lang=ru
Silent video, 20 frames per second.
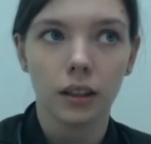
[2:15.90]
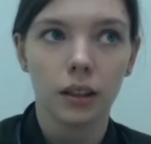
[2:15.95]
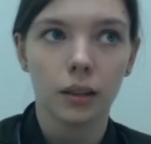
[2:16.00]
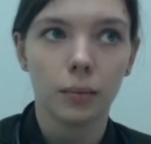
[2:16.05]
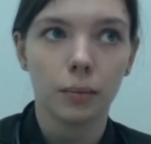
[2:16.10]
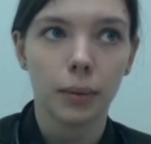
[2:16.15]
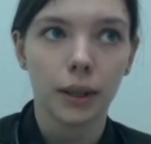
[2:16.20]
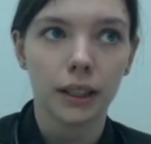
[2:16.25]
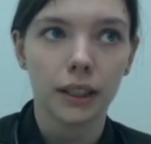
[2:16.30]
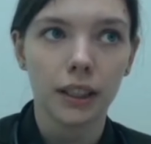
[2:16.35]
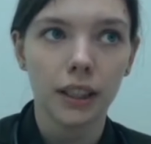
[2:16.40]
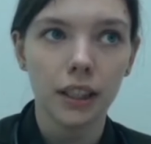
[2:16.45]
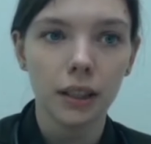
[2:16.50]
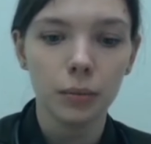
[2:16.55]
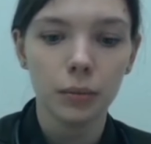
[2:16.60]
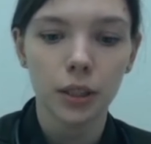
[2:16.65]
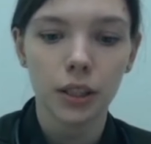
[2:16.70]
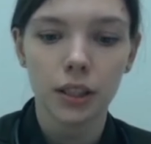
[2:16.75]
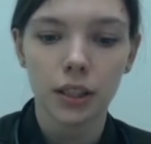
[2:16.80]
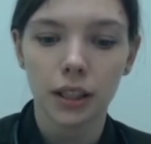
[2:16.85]

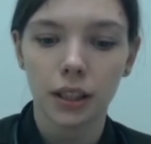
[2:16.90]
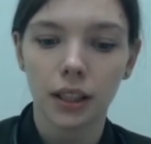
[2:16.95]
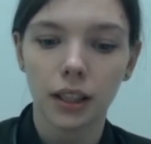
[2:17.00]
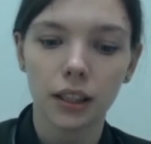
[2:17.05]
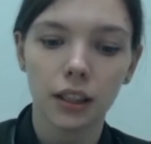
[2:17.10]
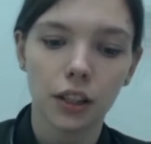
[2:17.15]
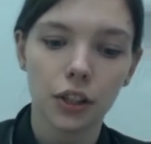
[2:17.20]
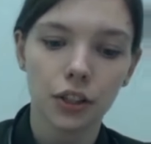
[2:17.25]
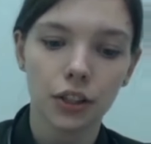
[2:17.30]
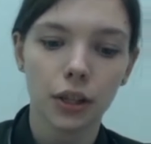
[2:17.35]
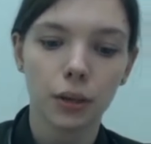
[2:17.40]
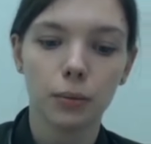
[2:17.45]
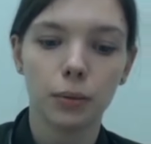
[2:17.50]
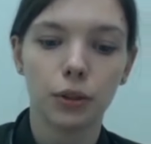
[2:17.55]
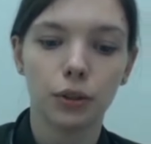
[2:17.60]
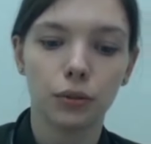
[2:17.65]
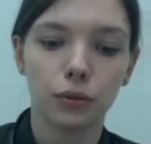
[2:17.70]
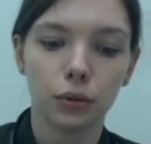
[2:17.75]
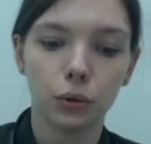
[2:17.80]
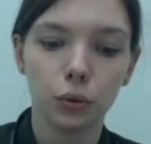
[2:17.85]
Потребность, она должна
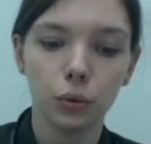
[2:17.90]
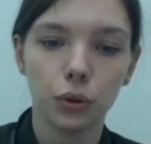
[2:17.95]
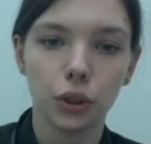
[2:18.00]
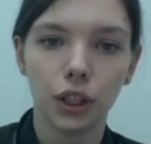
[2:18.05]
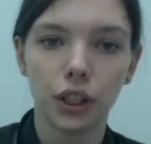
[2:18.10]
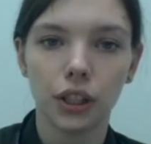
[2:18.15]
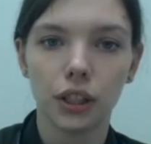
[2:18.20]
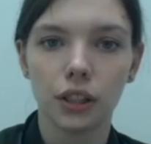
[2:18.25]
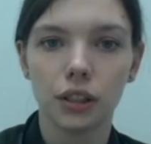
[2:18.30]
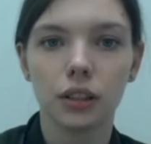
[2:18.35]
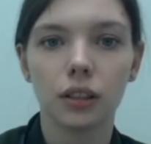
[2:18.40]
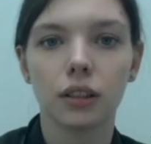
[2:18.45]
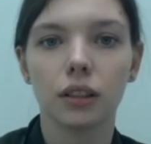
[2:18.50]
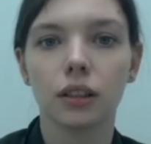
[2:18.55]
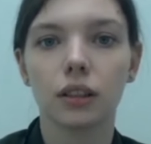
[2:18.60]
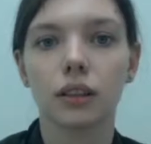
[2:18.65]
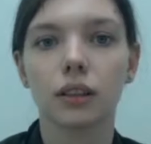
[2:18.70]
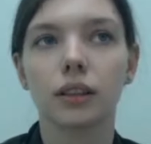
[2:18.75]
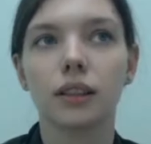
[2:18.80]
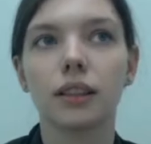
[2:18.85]
быть
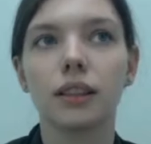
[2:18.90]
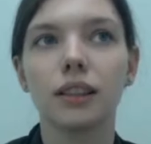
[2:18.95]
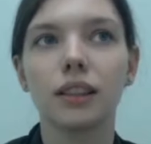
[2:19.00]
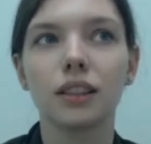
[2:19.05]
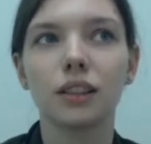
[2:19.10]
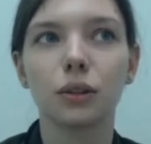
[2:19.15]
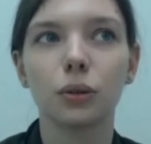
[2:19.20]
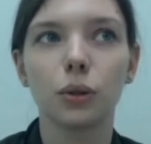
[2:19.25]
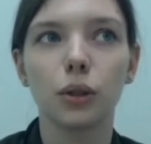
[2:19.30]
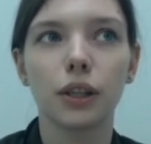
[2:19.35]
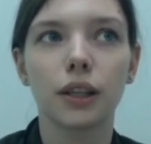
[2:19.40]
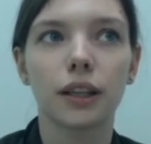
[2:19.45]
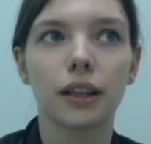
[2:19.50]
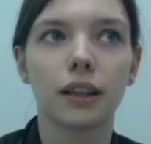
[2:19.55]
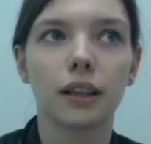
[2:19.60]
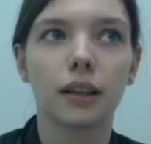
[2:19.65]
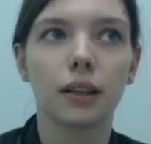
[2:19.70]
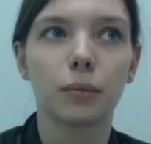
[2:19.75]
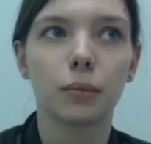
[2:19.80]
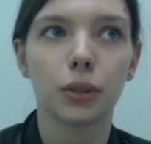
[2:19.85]
внутренняя и не
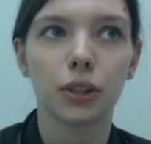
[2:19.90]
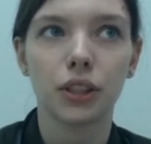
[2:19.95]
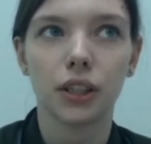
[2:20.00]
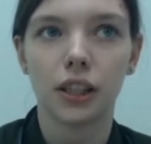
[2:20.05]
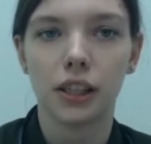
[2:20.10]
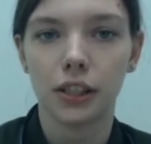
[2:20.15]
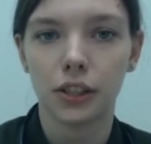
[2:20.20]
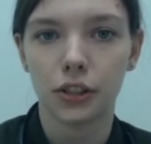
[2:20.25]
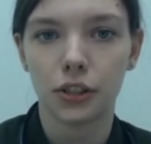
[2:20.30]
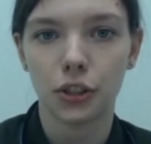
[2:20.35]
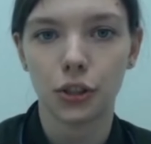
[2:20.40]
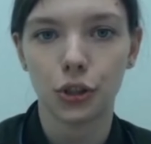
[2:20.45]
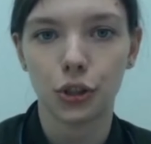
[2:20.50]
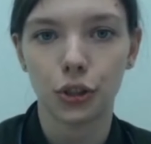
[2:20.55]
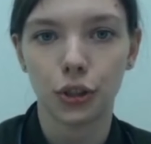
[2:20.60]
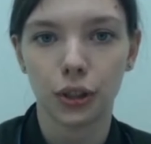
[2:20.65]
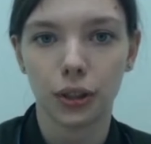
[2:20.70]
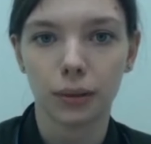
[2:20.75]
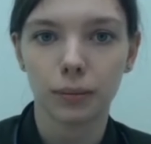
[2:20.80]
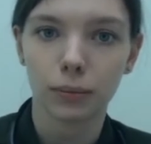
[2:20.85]
только
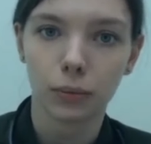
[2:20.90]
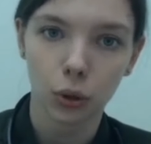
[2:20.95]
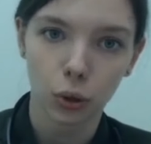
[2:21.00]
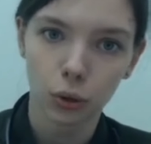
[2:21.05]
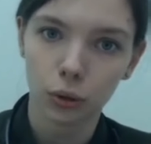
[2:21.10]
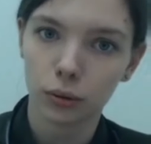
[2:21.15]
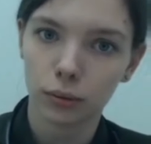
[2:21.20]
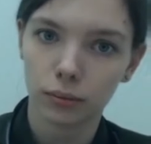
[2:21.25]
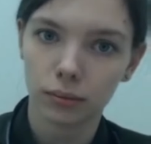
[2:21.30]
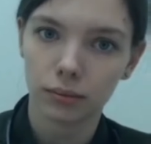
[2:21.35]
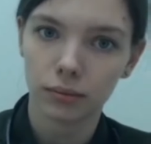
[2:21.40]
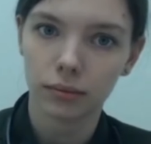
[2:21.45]
материалистичная, но